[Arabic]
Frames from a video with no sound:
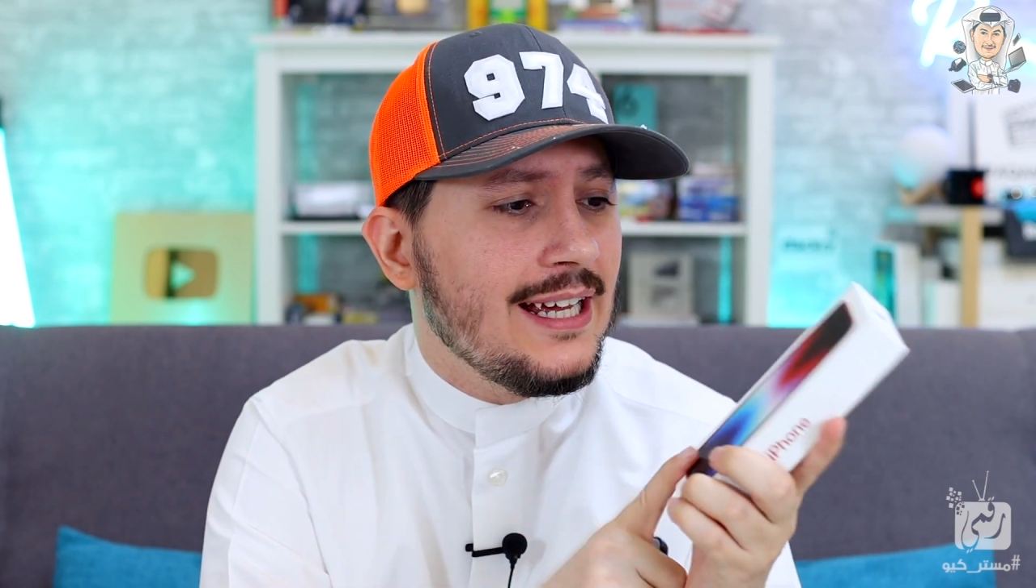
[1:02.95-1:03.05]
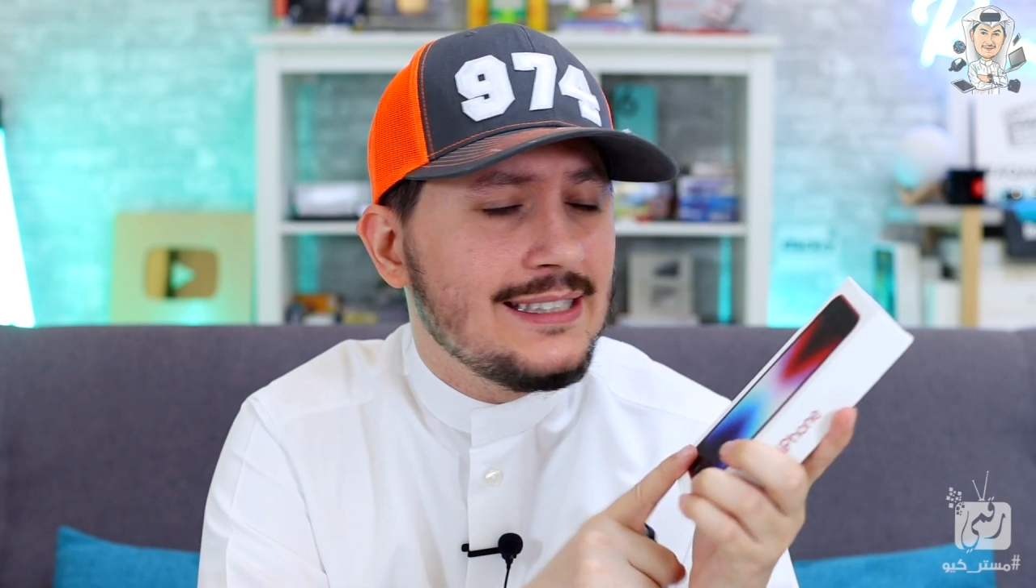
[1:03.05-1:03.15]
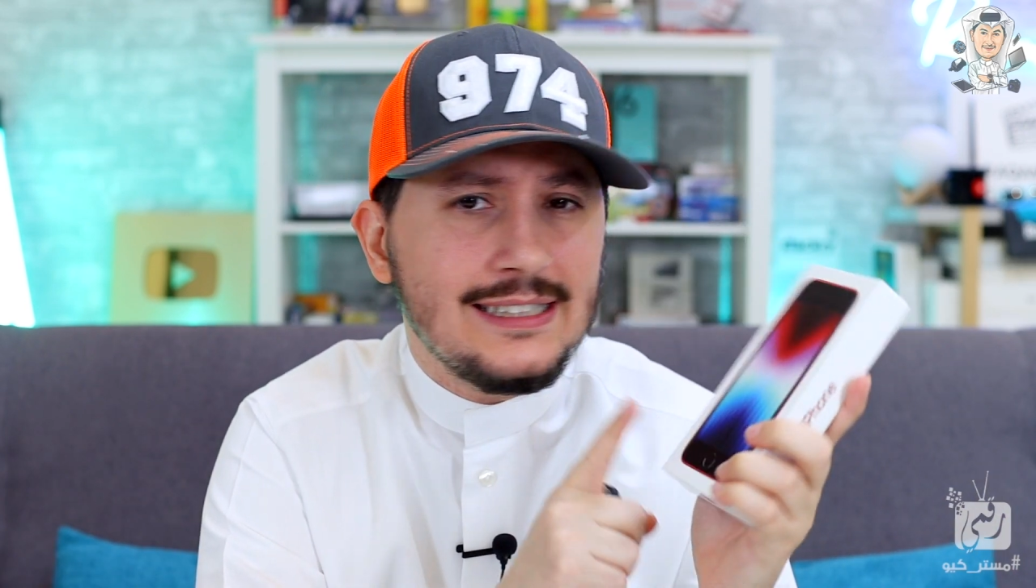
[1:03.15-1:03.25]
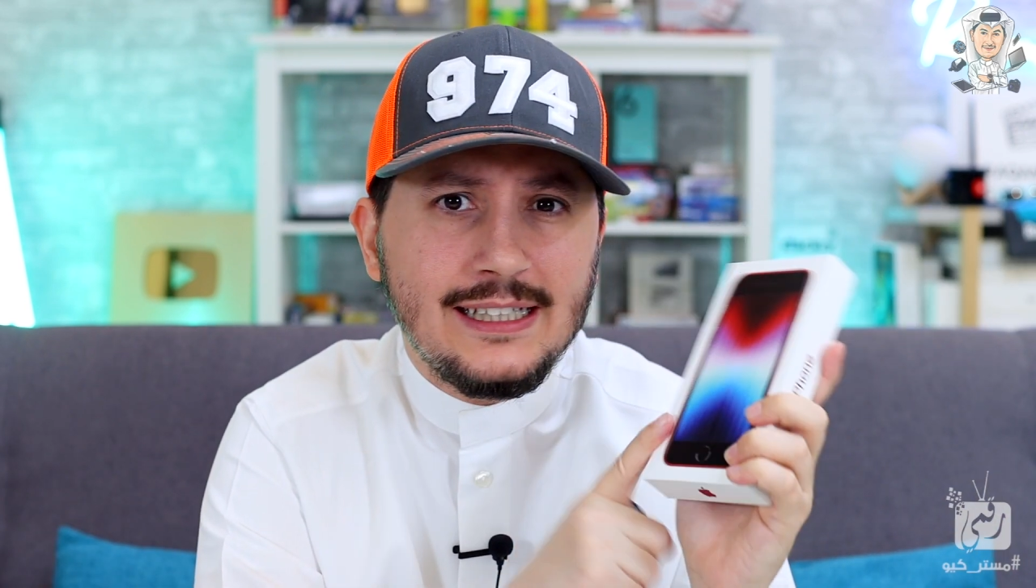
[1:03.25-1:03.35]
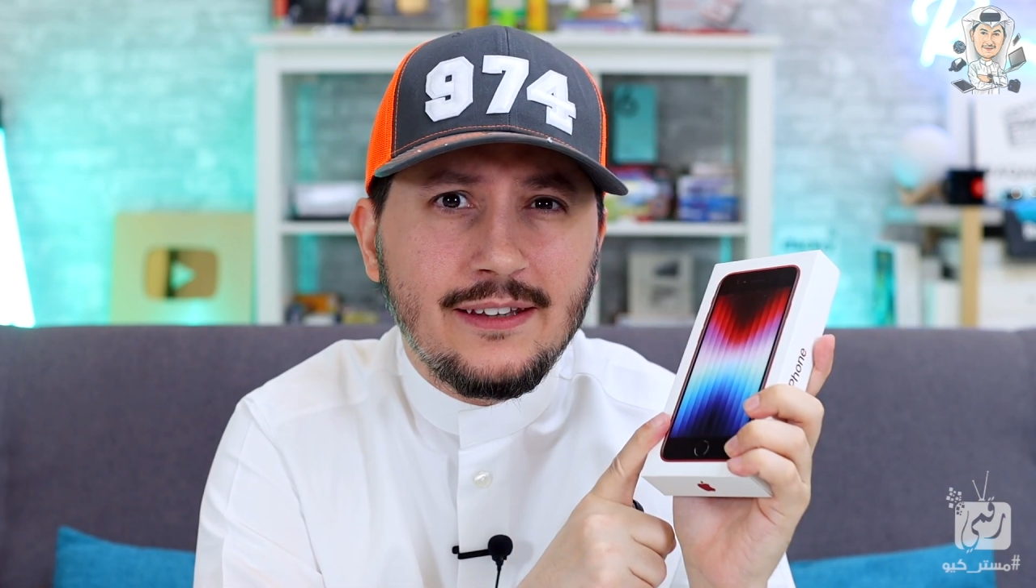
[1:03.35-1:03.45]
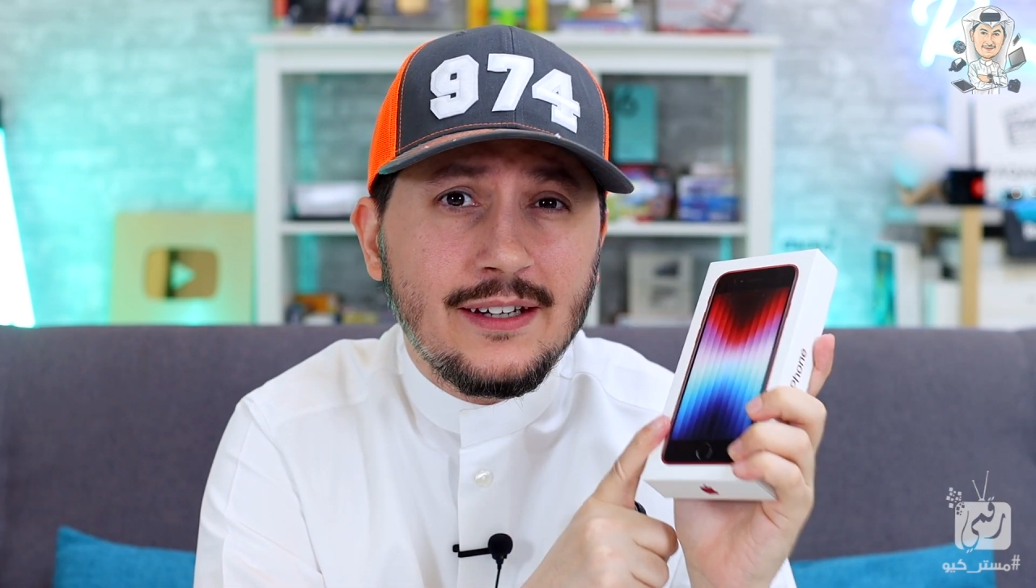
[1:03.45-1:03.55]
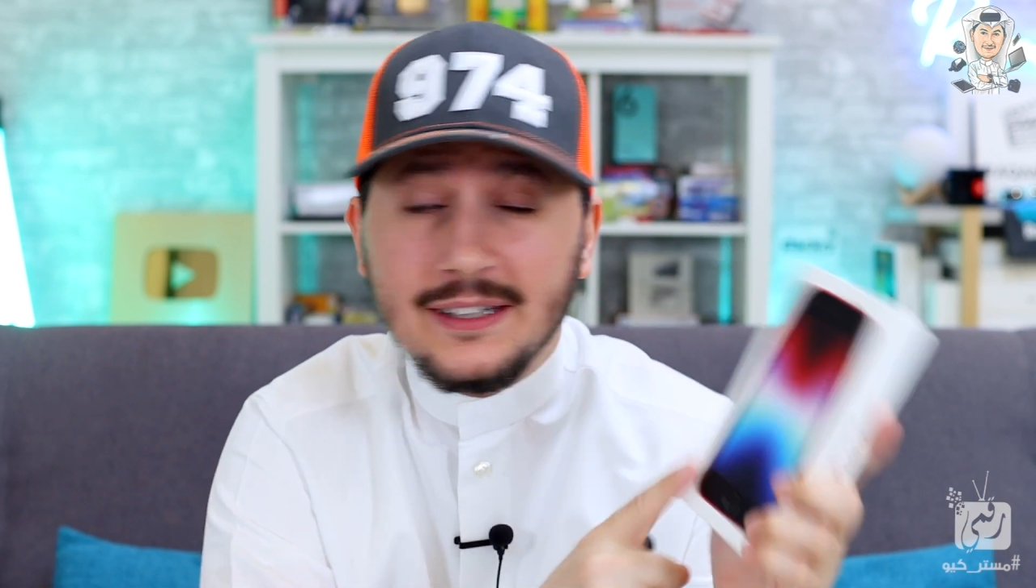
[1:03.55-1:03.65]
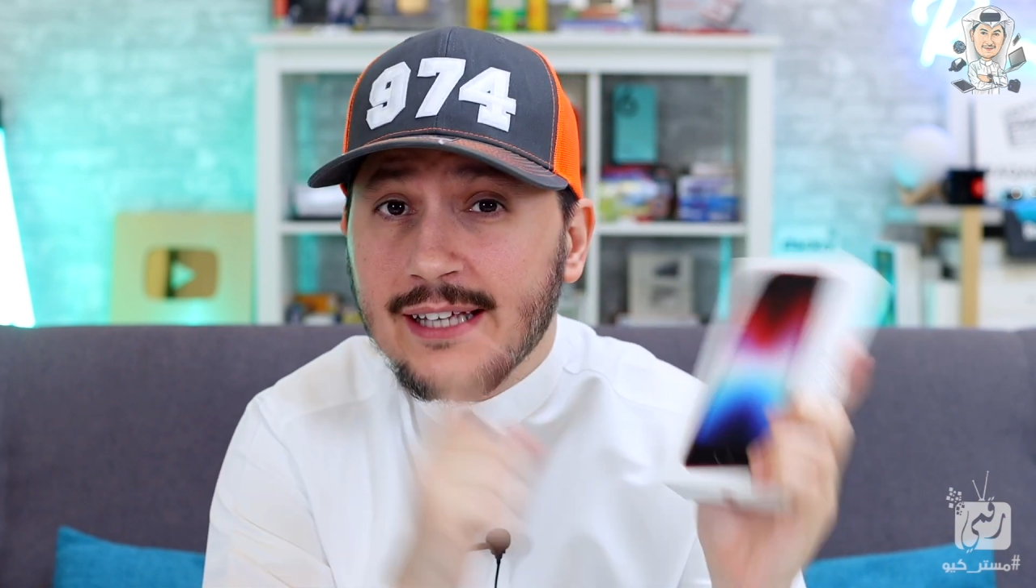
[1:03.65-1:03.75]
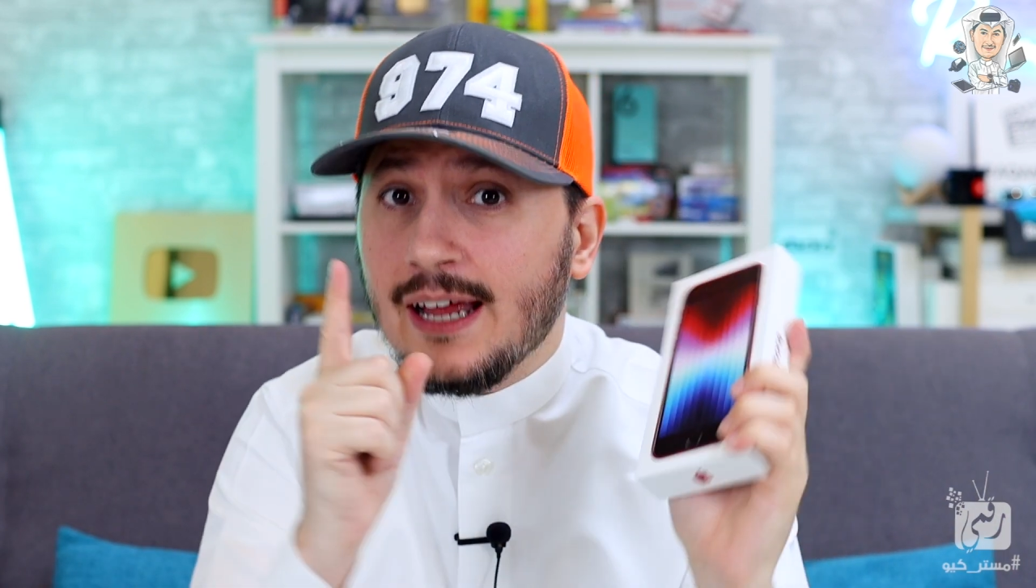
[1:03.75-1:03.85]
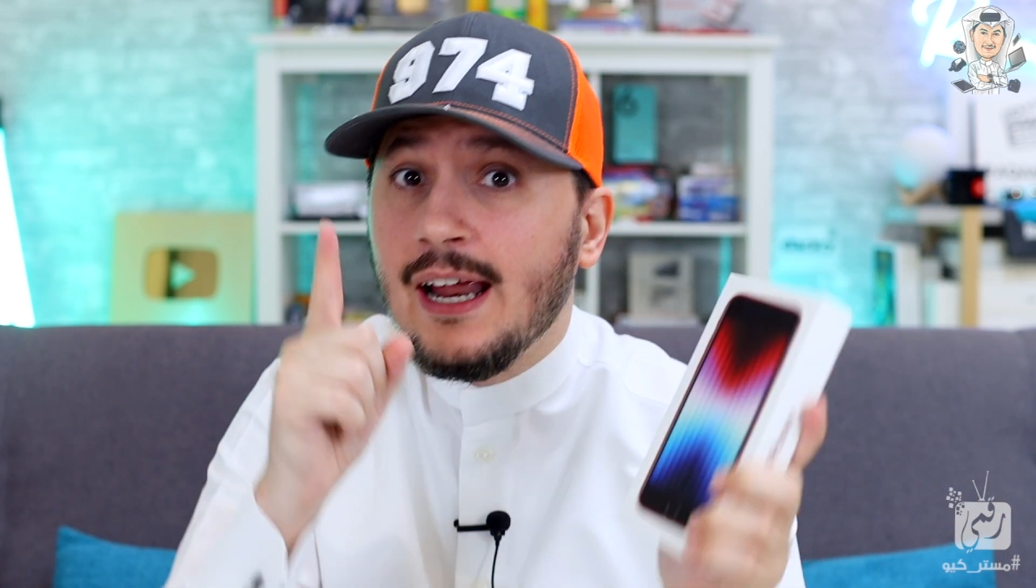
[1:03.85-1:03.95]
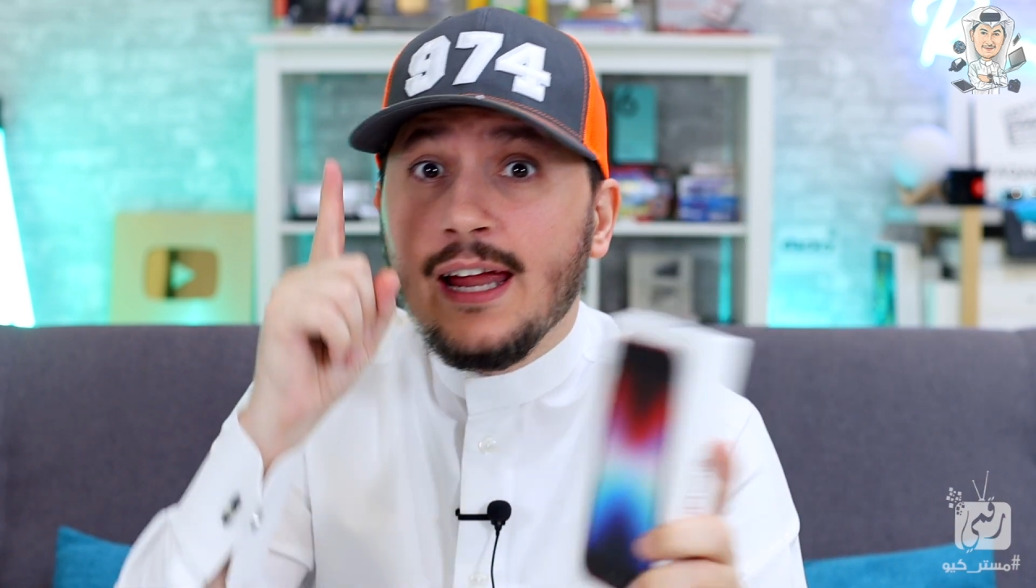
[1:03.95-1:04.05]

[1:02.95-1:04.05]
اس اي 3 ترى